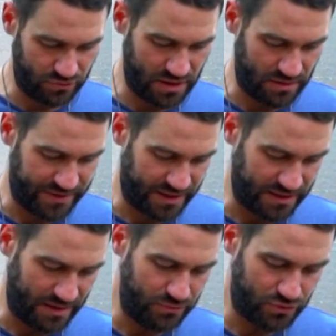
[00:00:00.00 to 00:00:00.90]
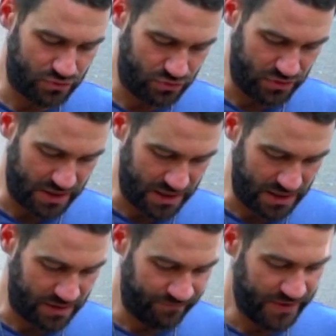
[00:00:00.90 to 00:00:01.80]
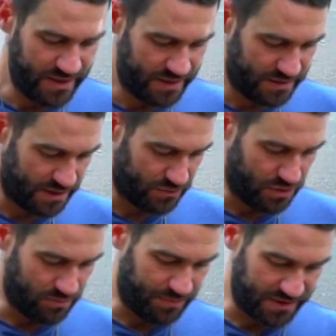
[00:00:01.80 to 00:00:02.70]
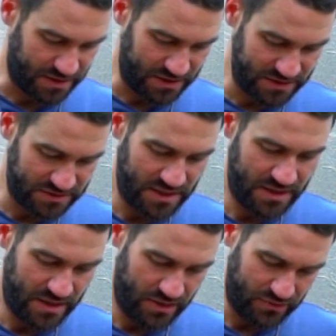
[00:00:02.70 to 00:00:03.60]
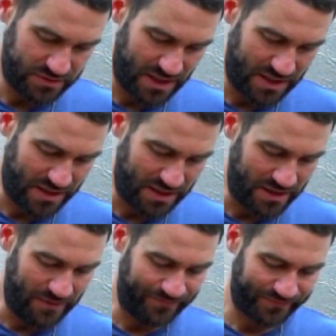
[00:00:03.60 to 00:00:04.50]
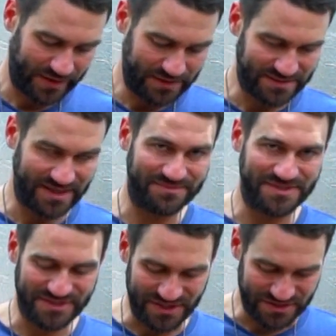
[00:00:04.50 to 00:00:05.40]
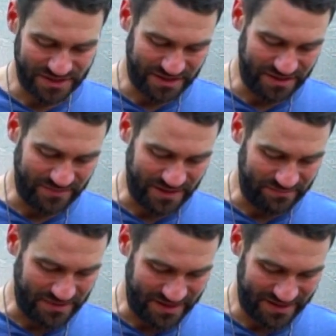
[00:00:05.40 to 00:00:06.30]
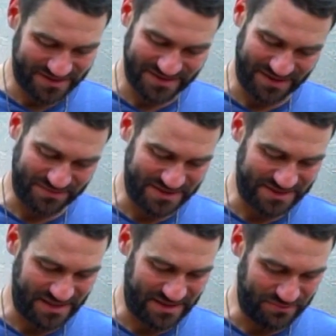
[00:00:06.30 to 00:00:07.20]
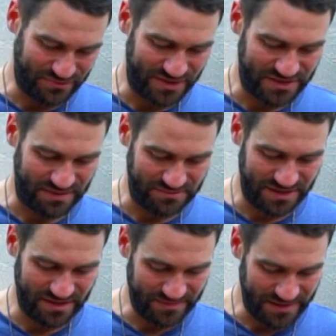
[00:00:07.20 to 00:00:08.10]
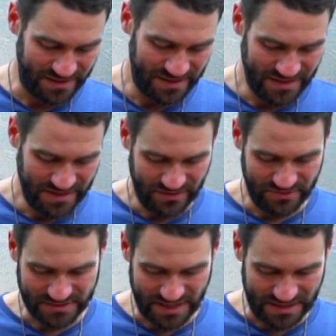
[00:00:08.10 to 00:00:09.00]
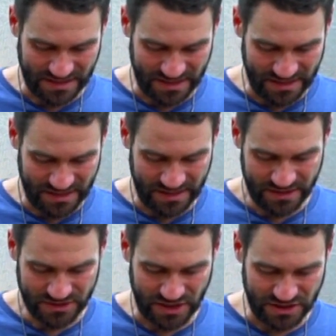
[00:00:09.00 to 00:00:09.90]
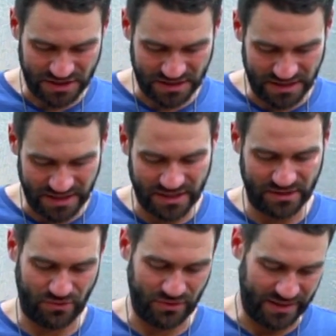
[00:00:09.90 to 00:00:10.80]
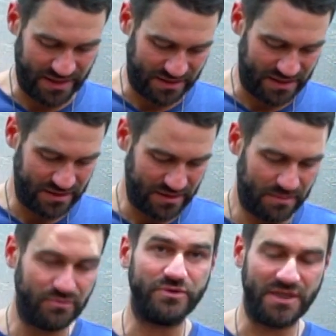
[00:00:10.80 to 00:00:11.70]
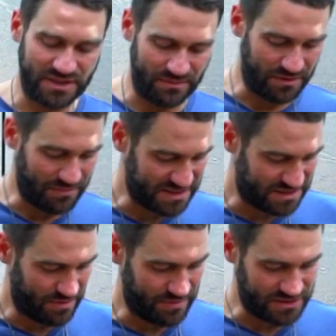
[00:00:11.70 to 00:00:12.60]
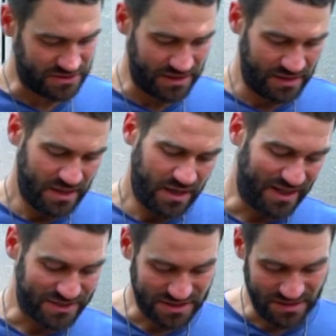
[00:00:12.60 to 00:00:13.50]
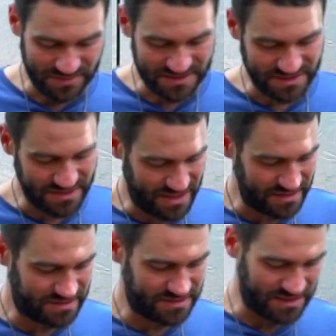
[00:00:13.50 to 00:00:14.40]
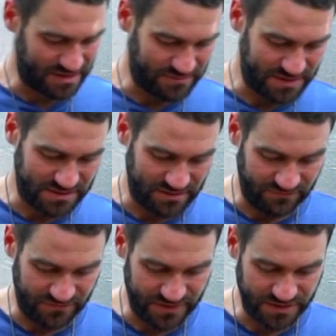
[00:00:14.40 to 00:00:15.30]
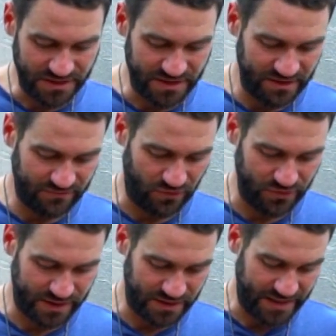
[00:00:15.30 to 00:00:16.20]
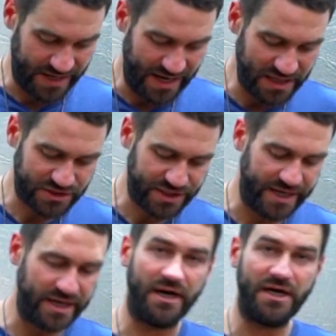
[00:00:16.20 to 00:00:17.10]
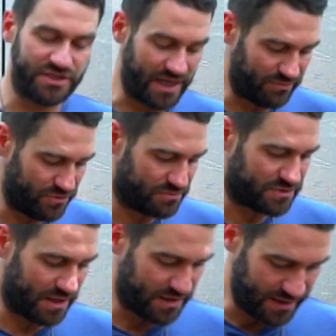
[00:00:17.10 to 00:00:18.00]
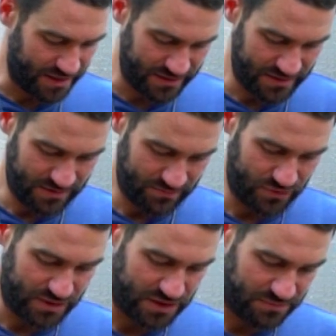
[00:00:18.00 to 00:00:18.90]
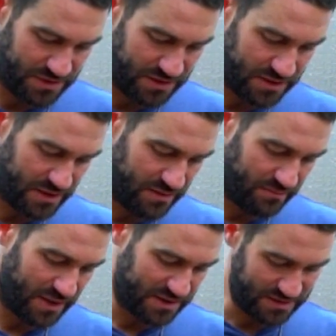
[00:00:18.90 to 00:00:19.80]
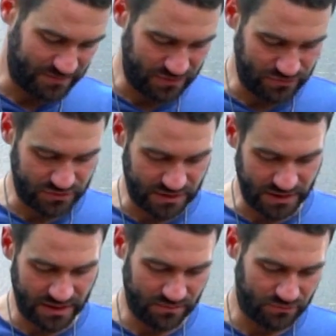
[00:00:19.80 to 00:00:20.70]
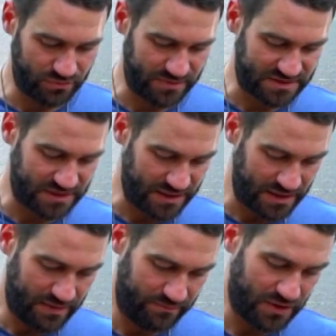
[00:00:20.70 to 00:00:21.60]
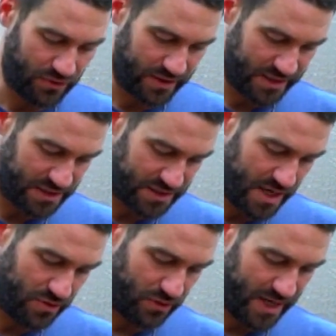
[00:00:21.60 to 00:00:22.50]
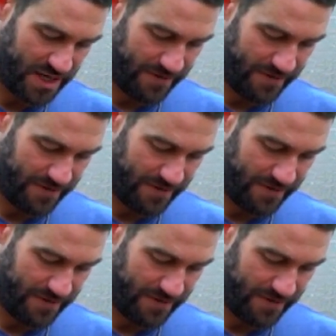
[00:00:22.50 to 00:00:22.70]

Bu Güney Amerika'dan bütün dünyaya yayılıyor bu patates. Özellikle kızartmasına hiç girmeyelim bile. Kızartması zaten muhteşem bir şey ama özellikle çeşitlilik olaraktan muhteşem bir malzeme bence. Haşlamasından kızartmasına, fırınından fondanına her şeye acayip uyum sağlayan müthiş bir malzeme. Üstelik bulması da bir o kadar kolay.